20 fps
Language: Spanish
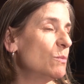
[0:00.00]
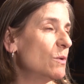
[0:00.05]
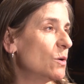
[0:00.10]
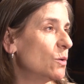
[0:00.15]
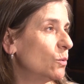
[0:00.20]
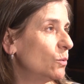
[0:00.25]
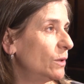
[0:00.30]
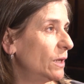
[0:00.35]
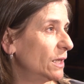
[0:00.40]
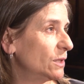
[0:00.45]
más
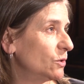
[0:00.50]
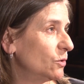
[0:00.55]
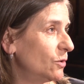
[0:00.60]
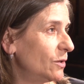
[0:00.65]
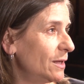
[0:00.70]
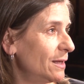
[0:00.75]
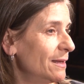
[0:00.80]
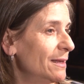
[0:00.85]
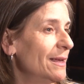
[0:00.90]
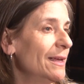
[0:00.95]
oscura de
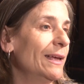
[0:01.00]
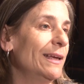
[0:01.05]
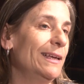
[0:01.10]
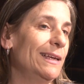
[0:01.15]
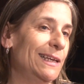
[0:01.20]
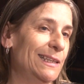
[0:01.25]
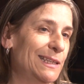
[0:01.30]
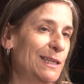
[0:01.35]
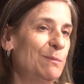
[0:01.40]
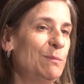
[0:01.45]
todas
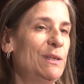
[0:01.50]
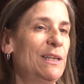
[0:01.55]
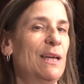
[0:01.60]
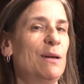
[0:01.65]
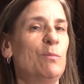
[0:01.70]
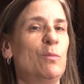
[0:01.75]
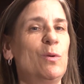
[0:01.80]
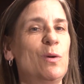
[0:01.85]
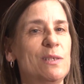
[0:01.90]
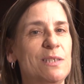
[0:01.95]
y
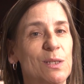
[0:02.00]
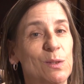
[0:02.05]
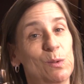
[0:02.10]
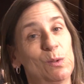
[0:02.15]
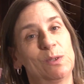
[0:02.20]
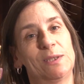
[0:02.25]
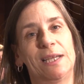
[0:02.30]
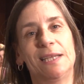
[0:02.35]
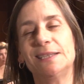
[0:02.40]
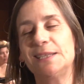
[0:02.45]
terminamos
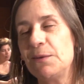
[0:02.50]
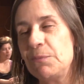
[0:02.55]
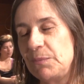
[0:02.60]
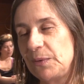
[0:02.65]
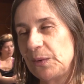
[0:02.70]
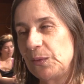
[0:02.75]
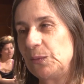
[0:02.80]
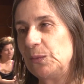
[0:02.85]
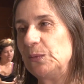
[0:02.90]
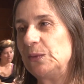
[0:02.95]
haciéndonos tantas
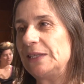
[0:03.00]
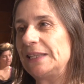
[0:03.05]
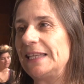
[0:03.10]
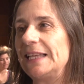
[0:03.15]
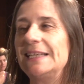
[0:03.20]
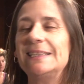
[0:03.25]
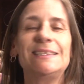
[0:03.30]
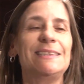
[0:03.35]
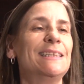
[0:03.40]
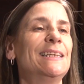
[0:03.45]

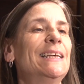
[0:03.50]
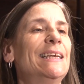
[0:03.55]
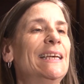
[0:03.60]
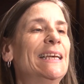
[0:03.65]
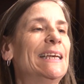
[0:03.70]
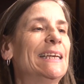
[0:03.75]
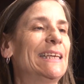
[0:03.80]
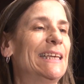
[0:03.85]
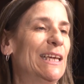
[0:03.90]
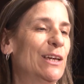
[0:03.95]
preguntas
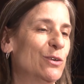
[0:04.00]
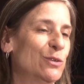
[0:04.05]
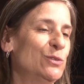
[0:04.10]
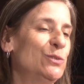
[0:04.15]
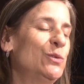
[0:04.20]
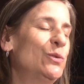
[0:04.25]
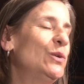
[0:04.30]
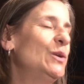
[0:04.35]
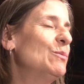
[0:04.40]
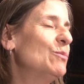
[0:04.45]
que
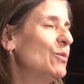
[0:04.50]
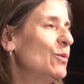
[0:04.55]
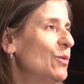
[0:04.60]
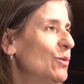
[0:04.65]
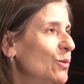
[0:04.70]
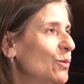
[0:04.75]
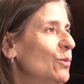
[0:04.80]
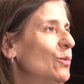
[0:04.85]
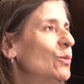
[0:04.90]
construimos